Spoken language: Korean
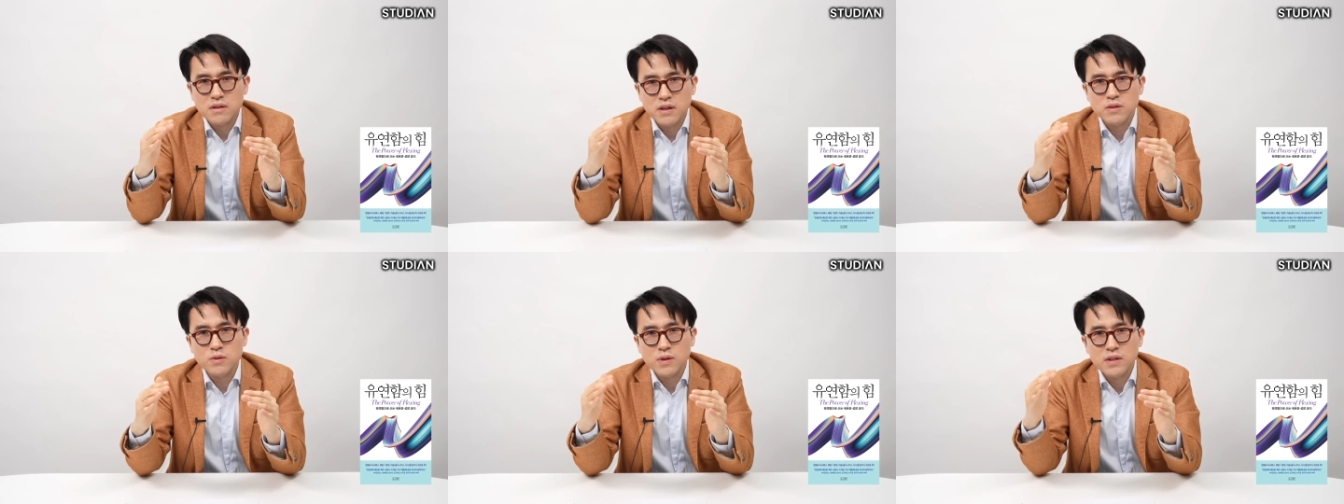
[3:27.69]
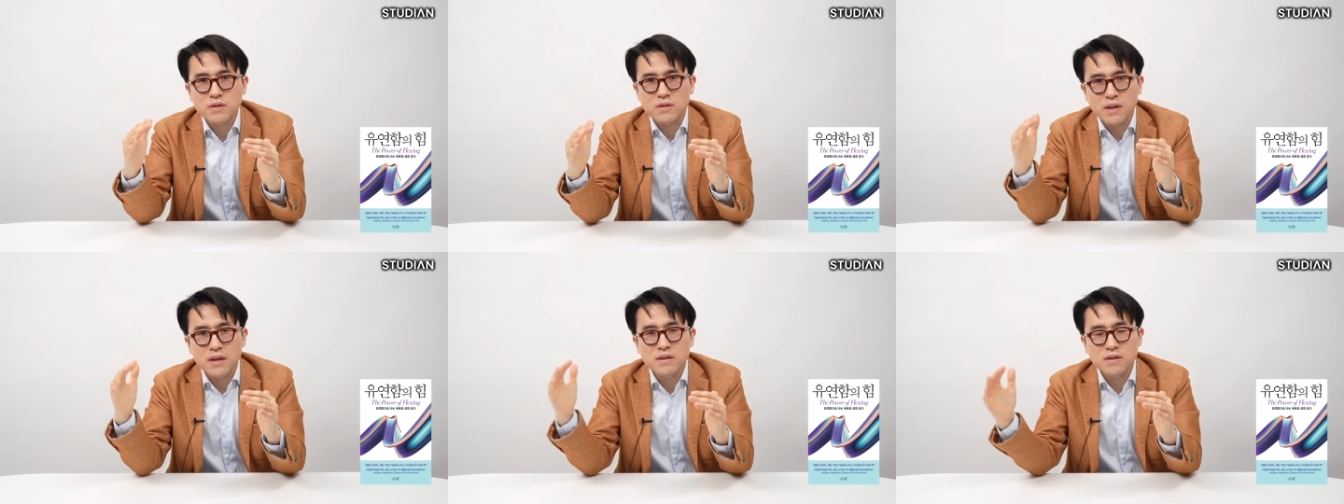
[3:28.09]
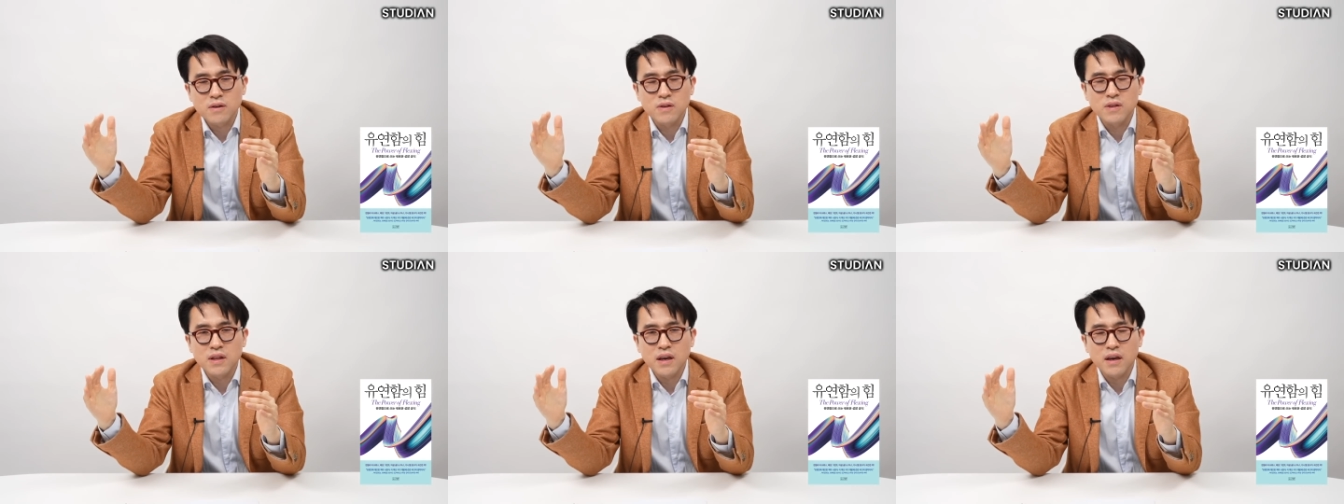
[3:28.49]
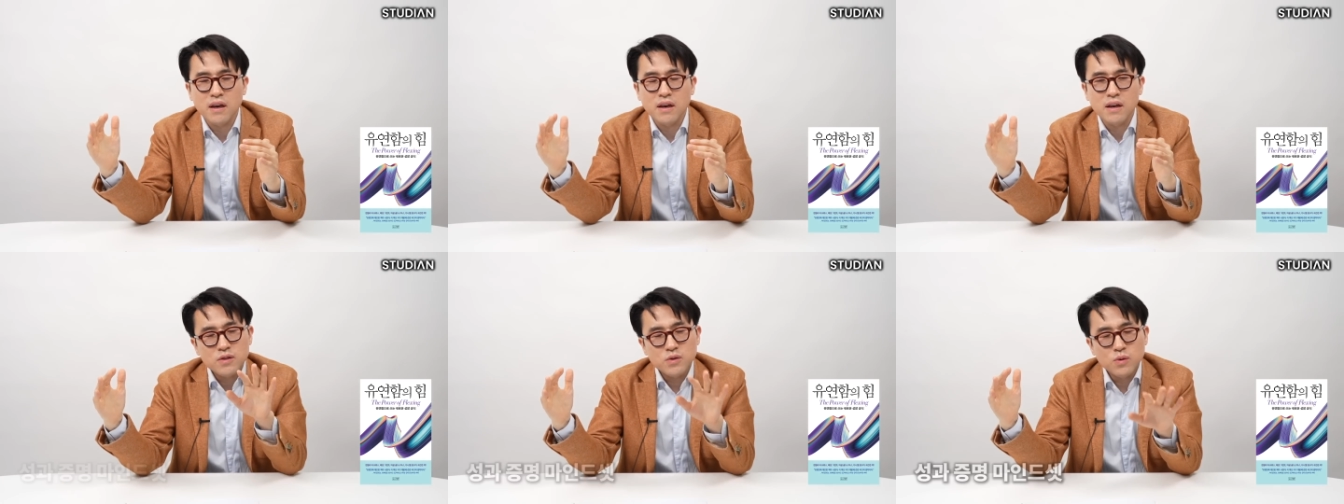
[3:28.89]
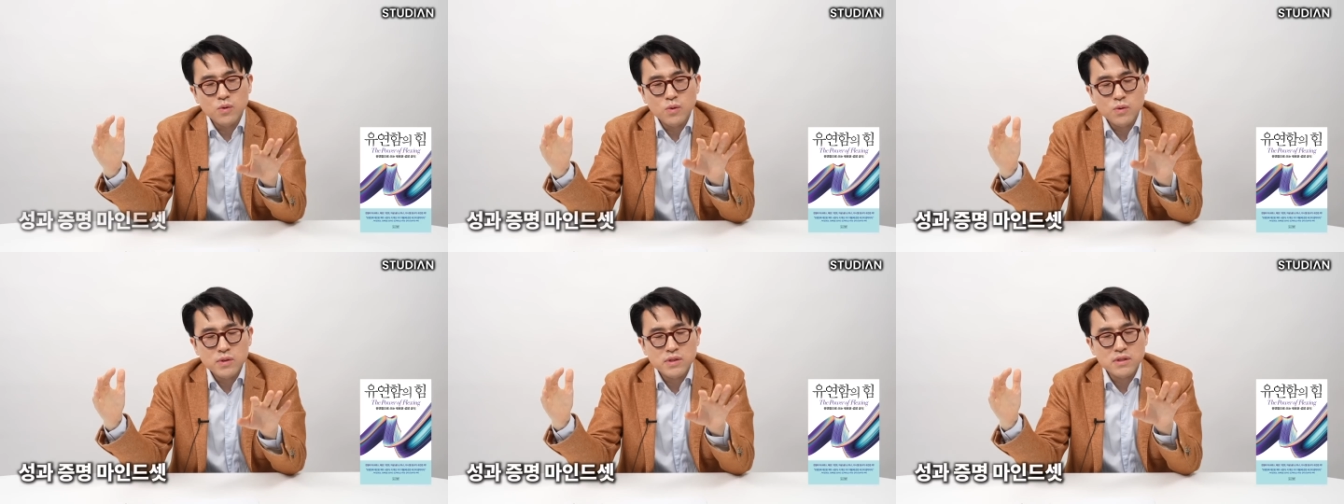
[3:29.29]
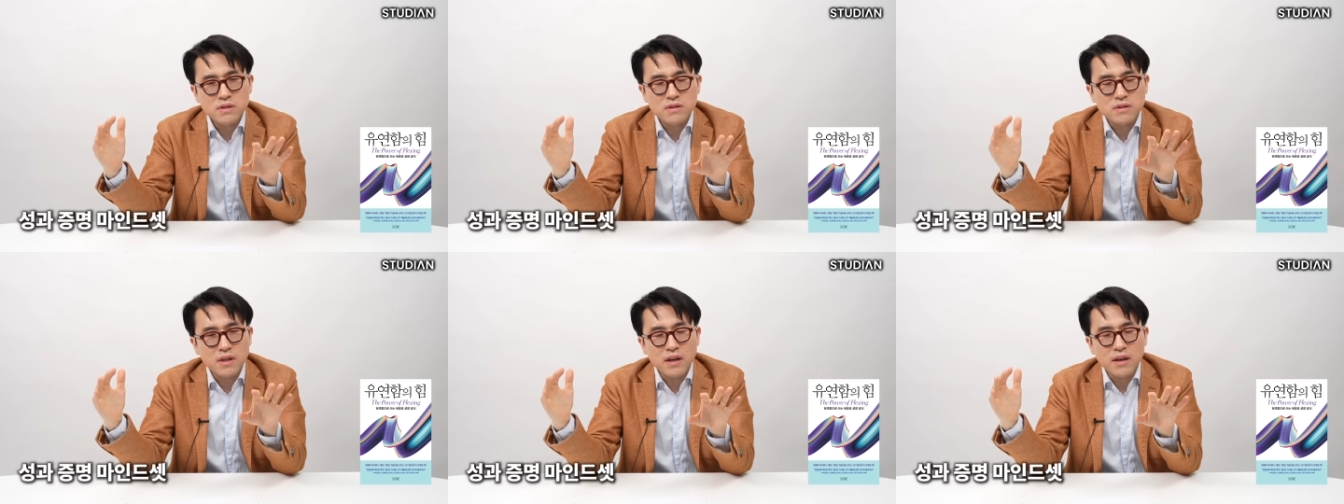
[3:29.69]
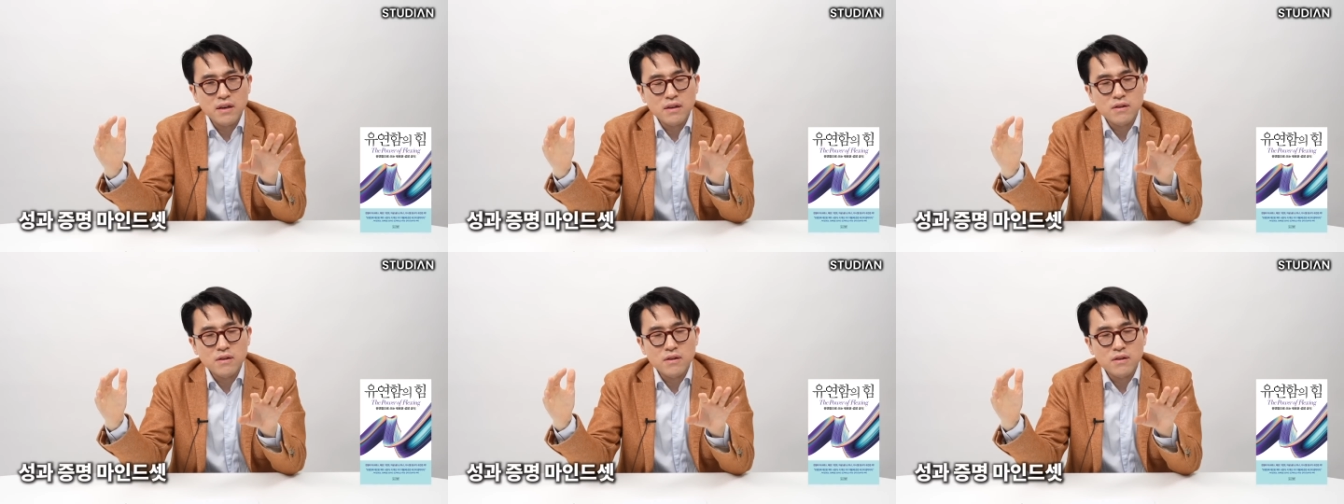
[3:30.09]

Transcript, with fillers: 계속해서 내는 건데 요 시즌에